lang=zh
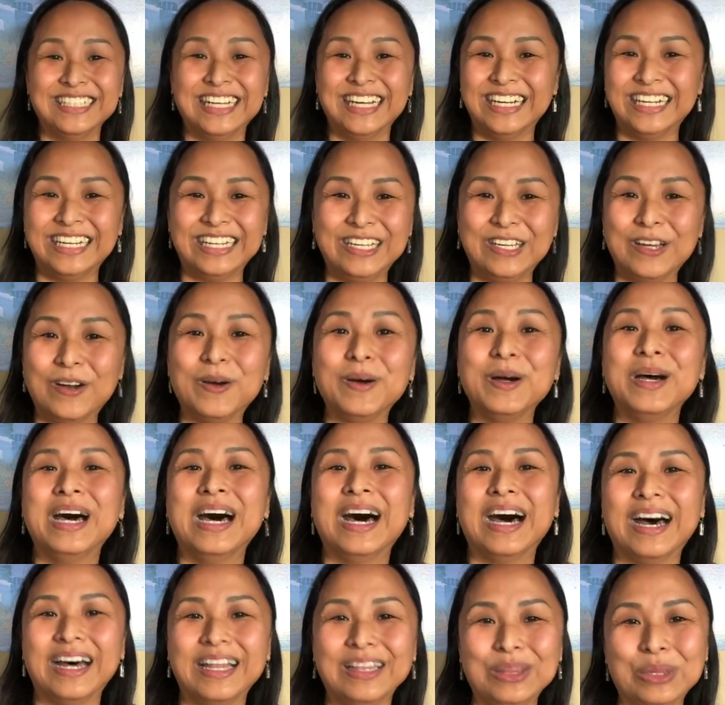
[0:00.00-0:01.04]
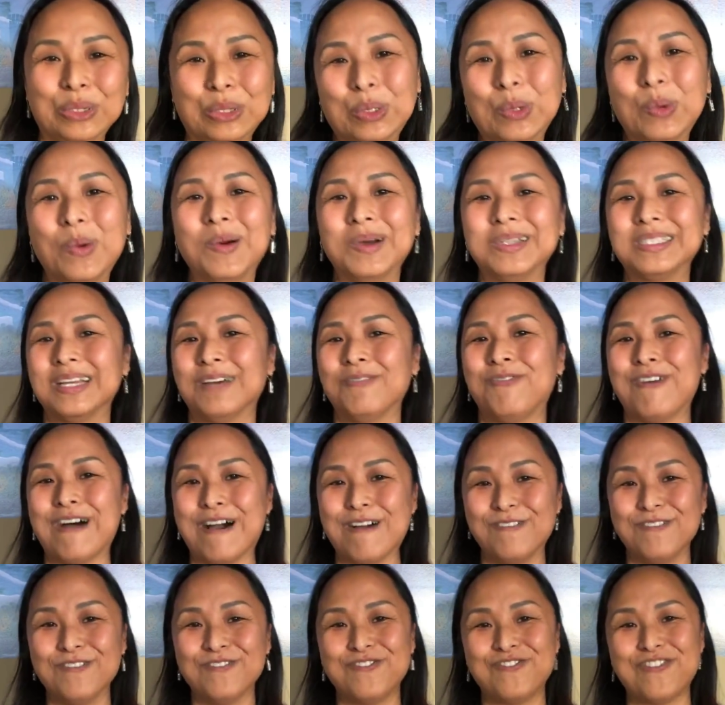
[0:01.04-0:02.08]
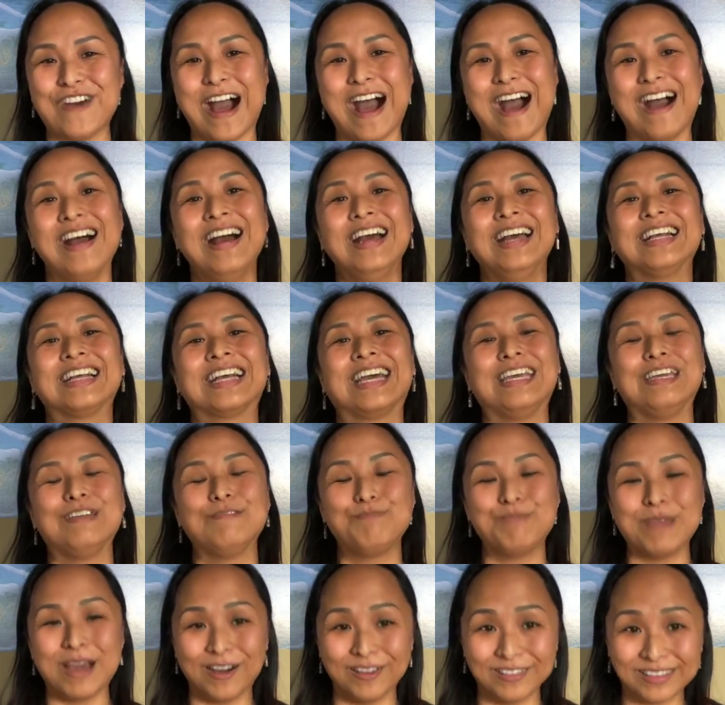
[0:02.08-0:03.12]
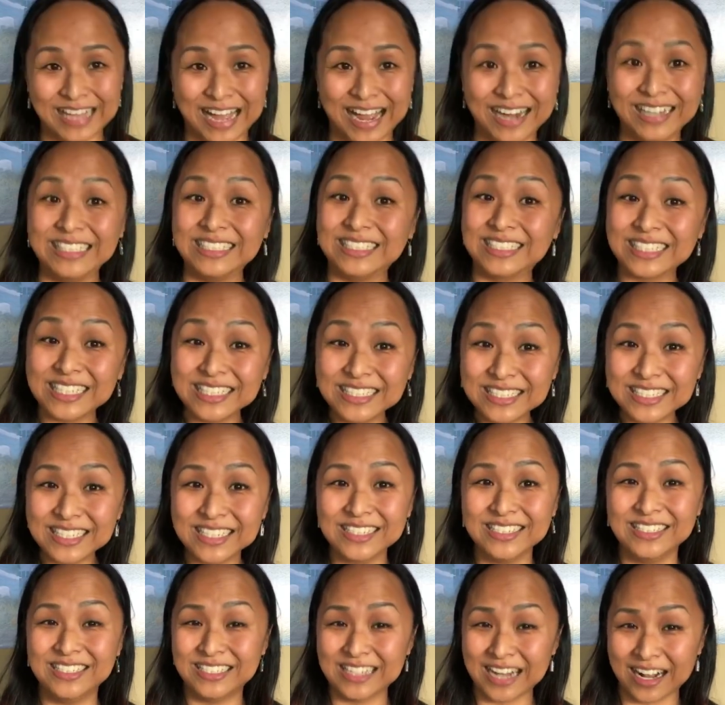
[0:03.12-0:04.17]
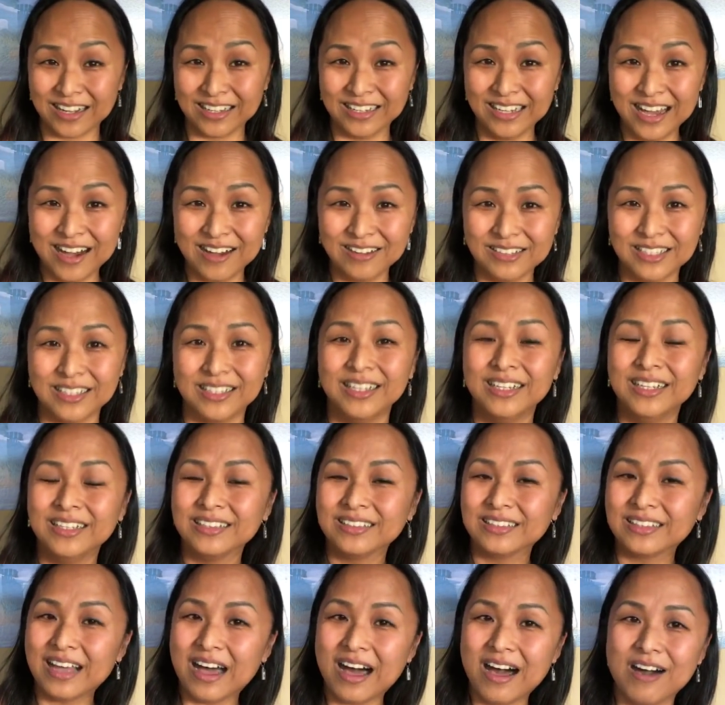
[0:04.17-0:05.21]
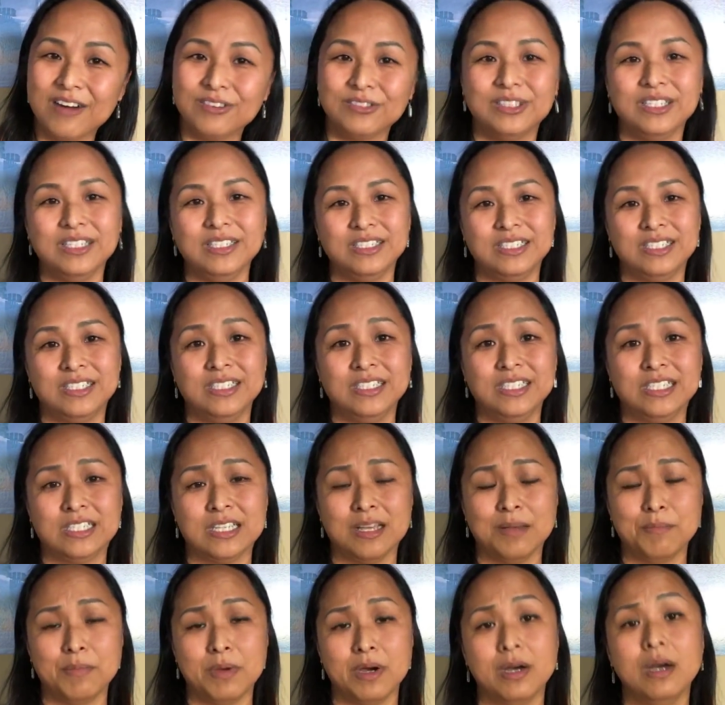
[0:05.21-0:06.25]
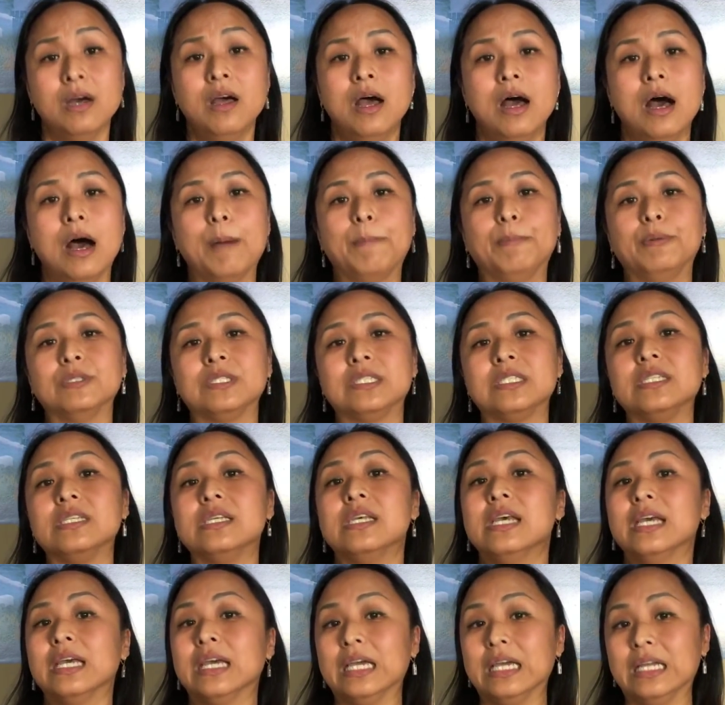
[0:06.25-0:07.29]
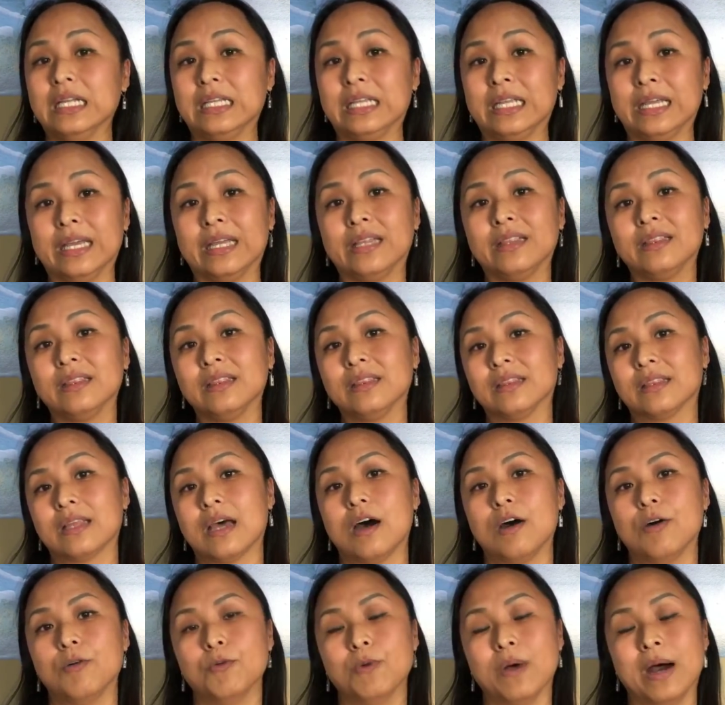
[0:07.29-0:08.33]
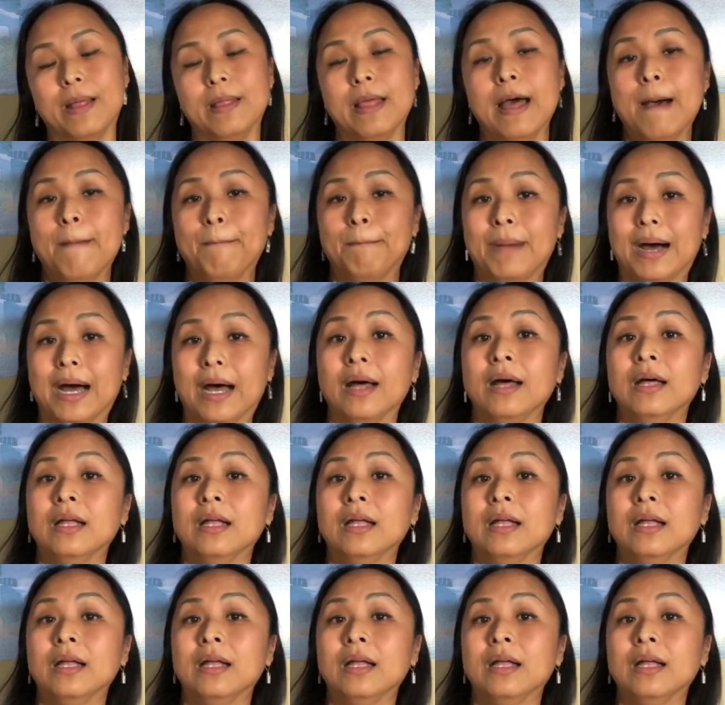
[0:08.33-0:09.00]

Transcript: 你有很多的方法可以表达你真正想要的到底是什么，而不是一天到晚把。